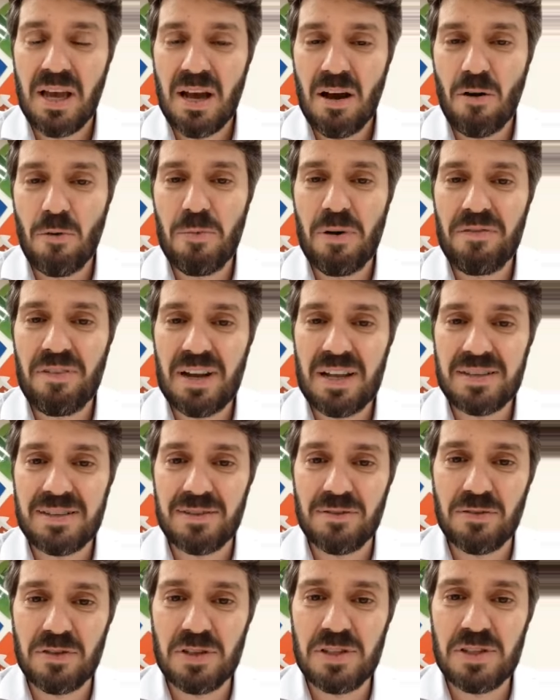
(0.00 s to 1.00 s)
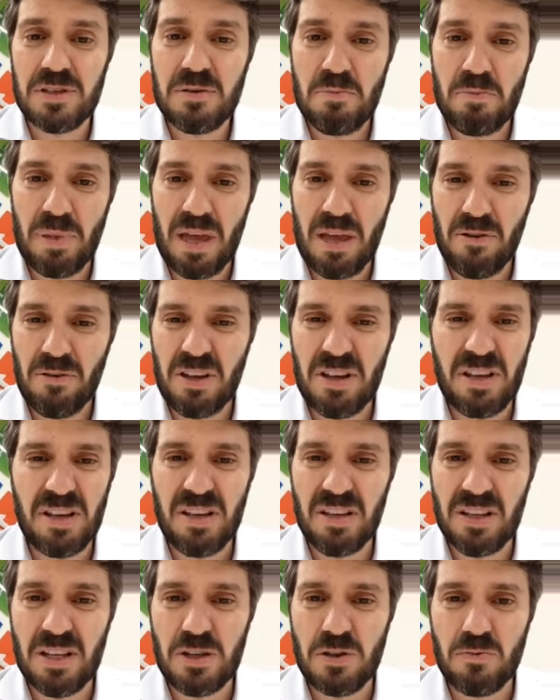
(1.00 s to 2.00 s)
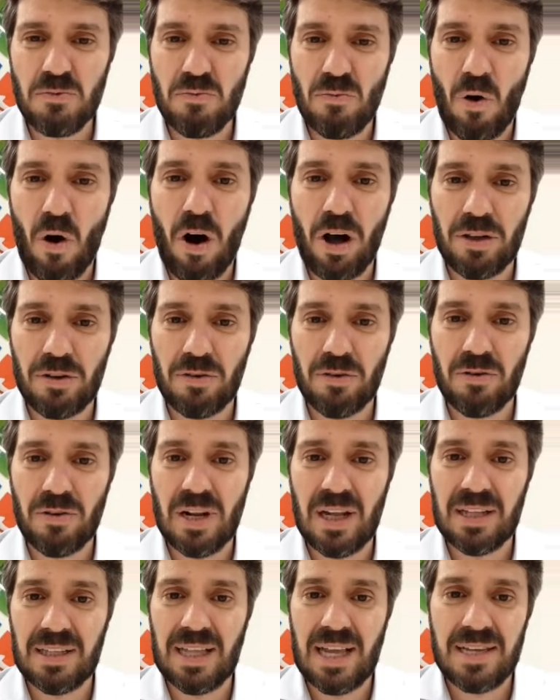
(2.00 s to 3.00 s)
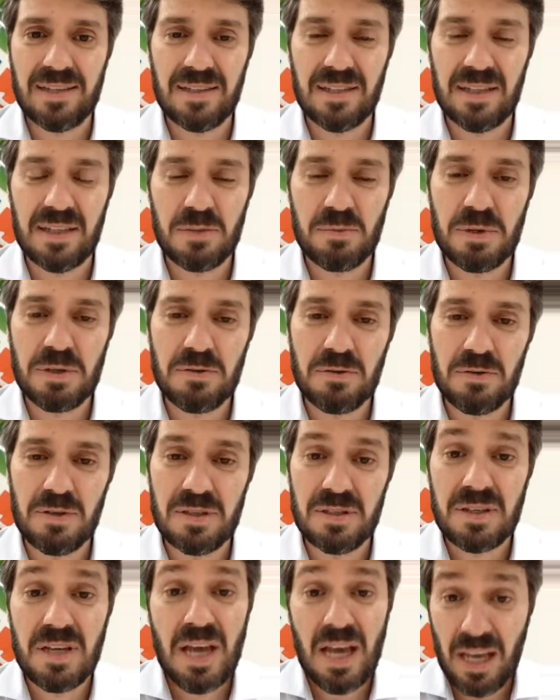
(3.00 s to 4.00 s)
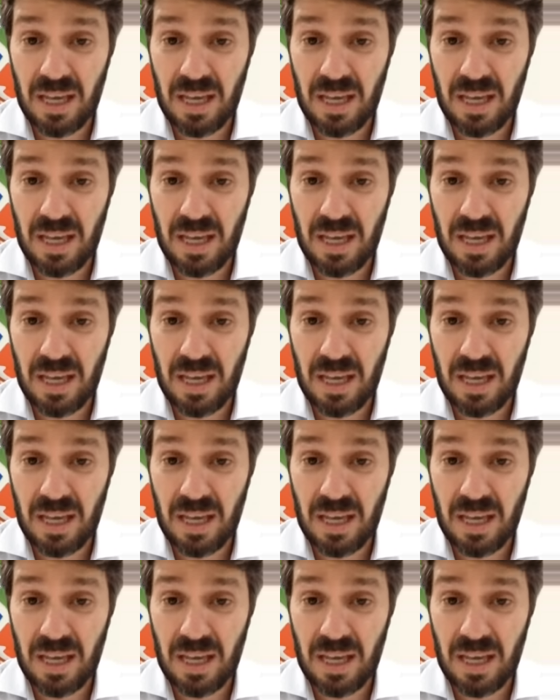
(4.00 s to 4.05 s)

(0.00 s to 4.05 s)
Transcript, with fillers: uma avaliação de desempenho que deixa um rótulo na testa das pessoas.